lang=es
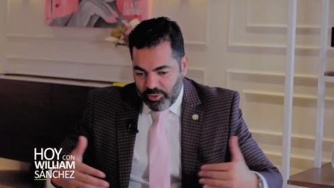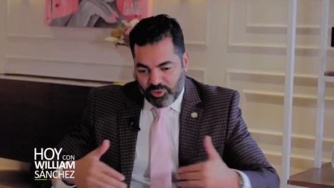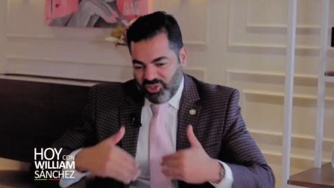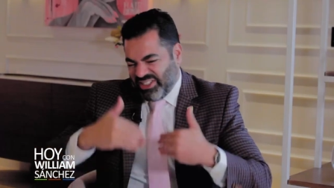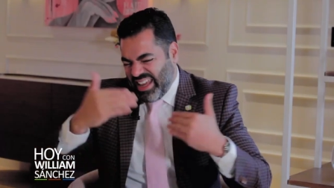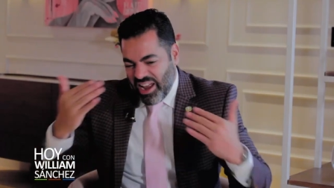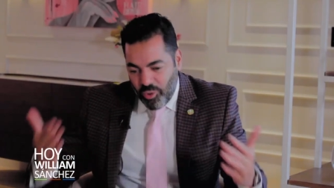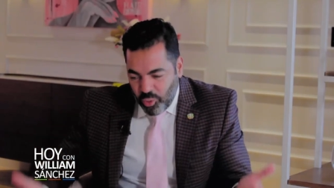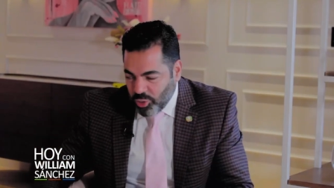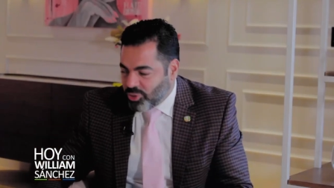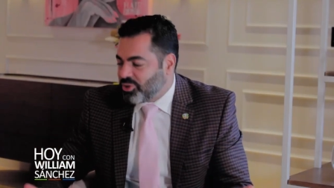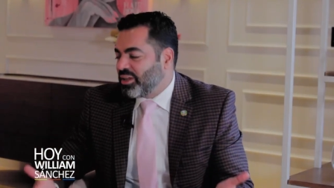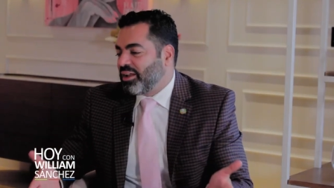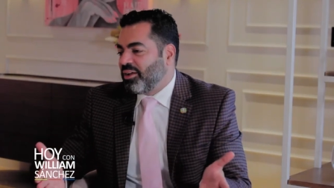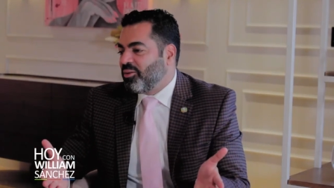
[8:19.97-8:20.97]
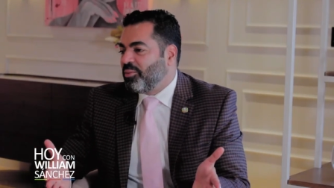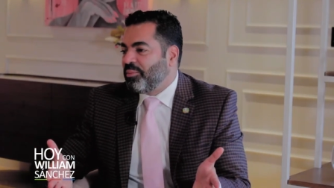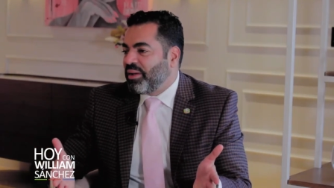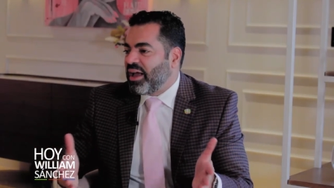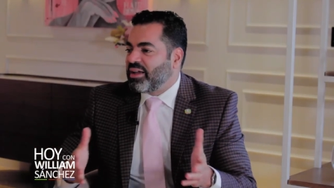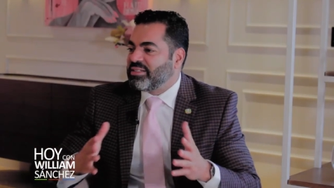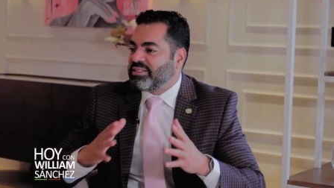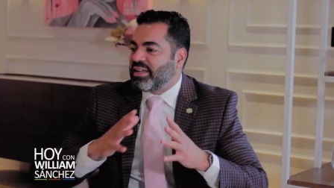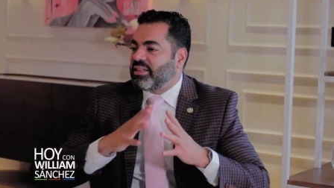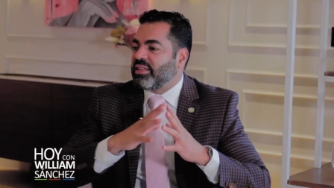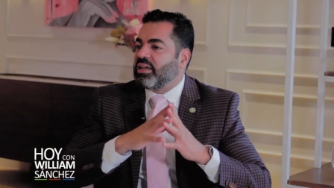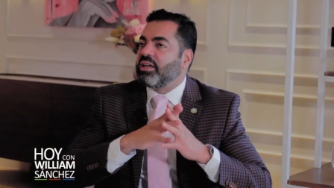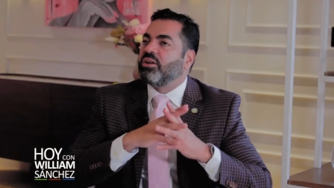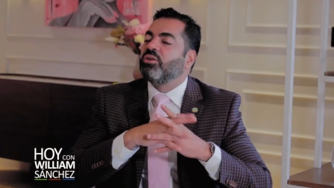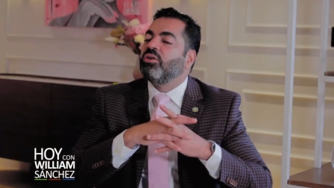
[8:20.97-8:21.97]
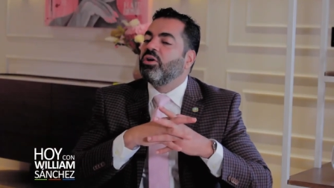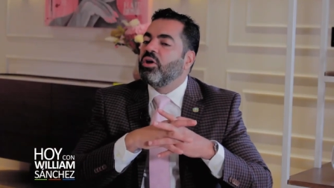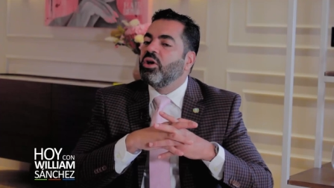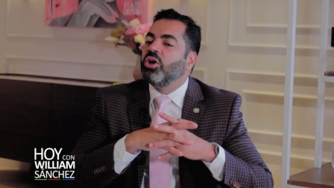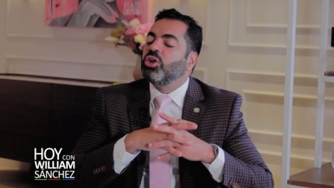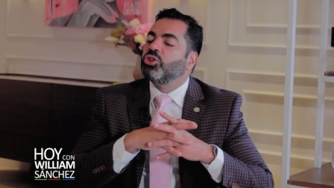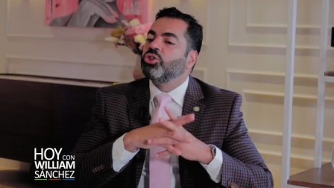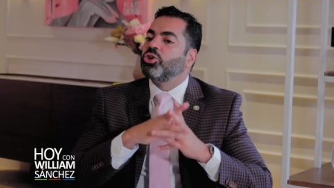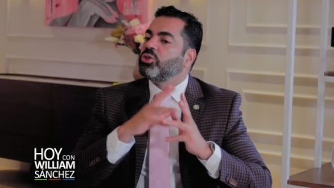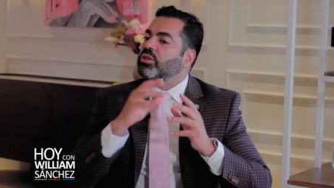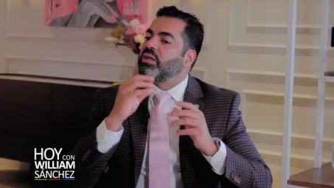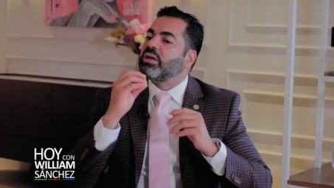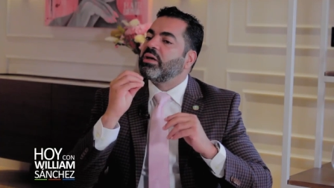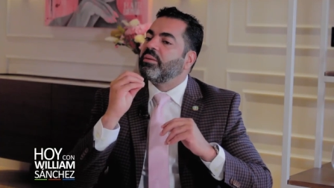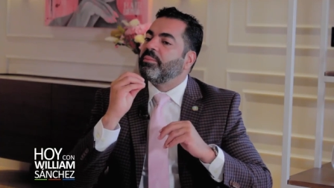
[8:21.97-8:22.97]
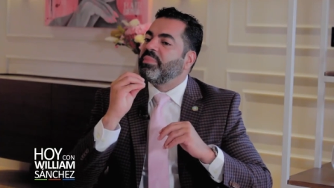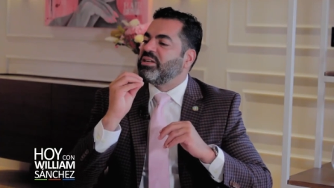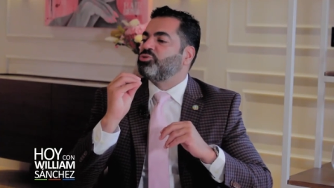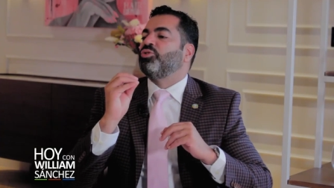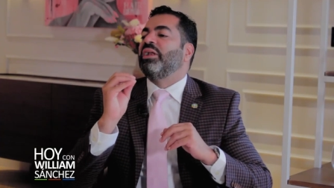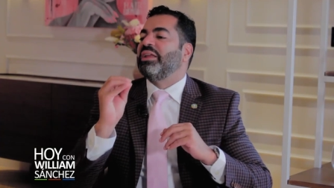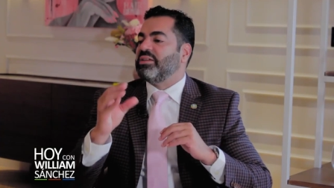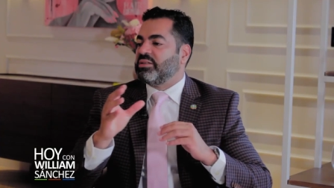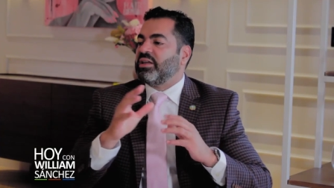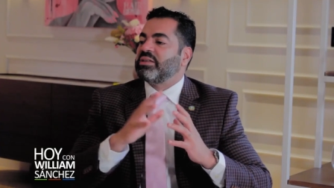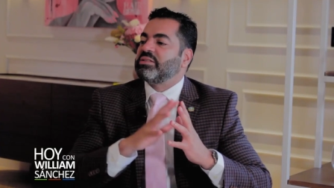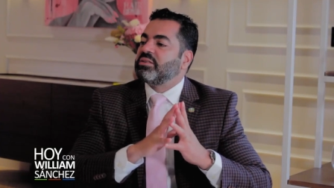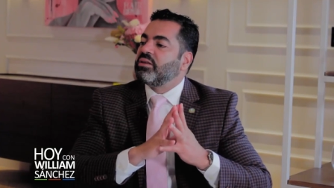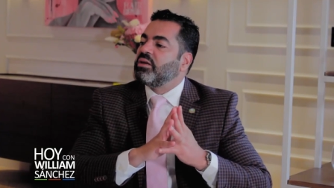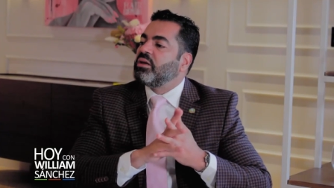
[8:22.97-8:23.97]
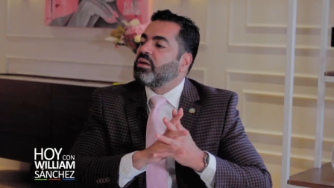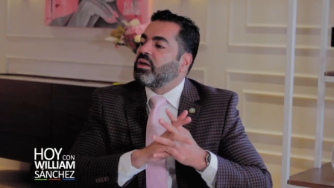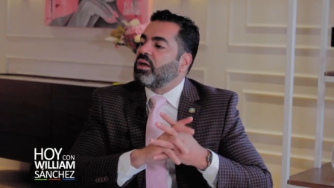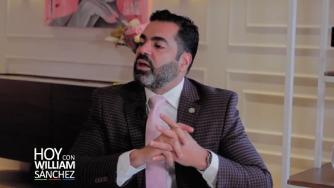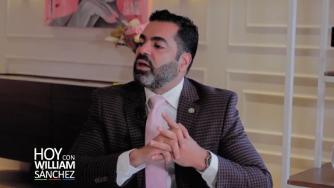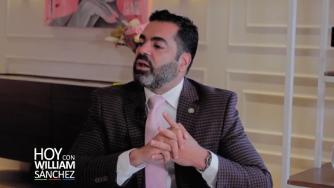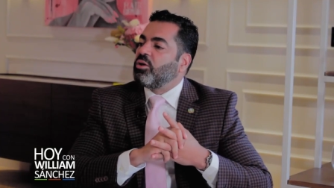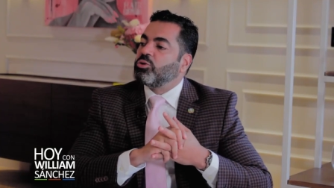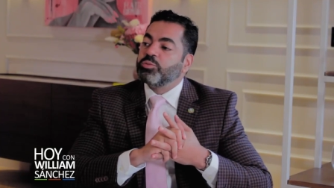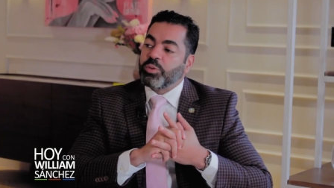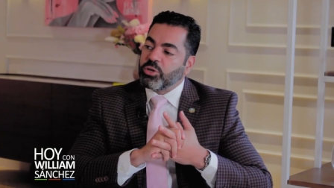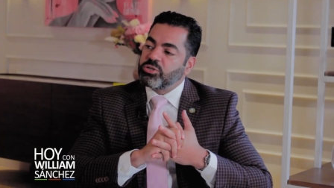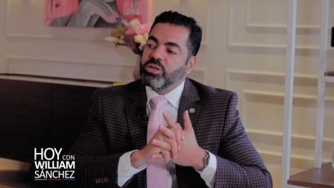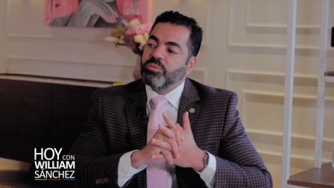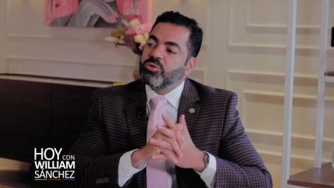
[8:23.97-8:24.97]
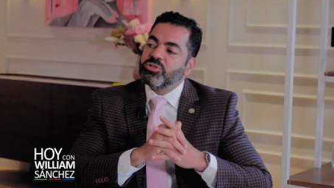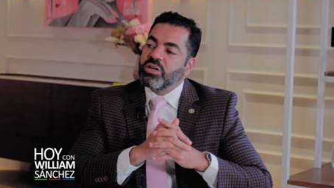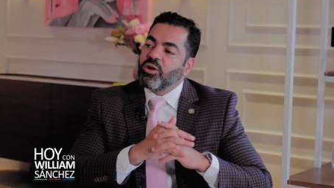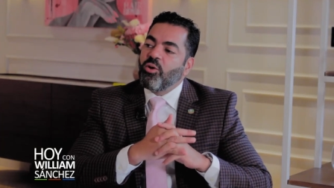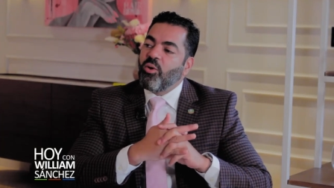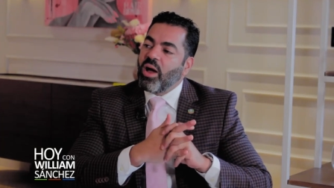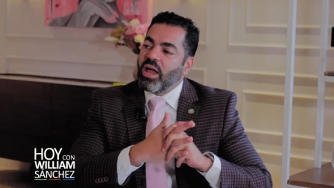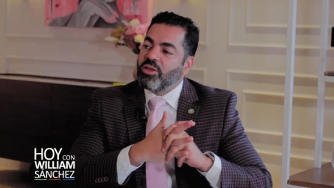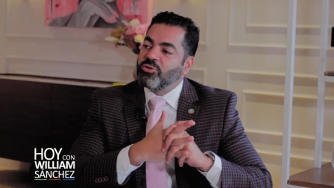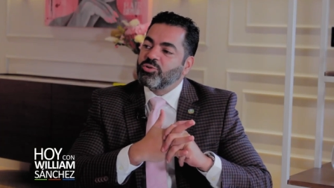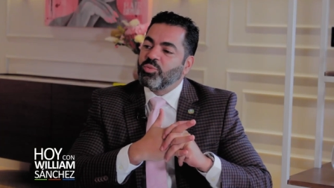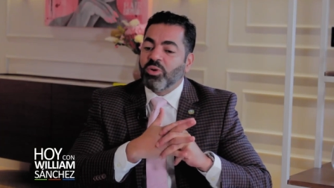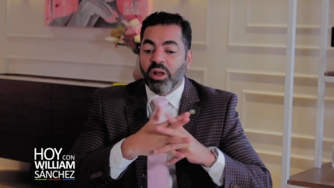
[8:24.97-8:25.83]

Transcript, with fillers: no, seguro tienen un plan estratégico ¿Dónde visualizas en los próximos cinco años,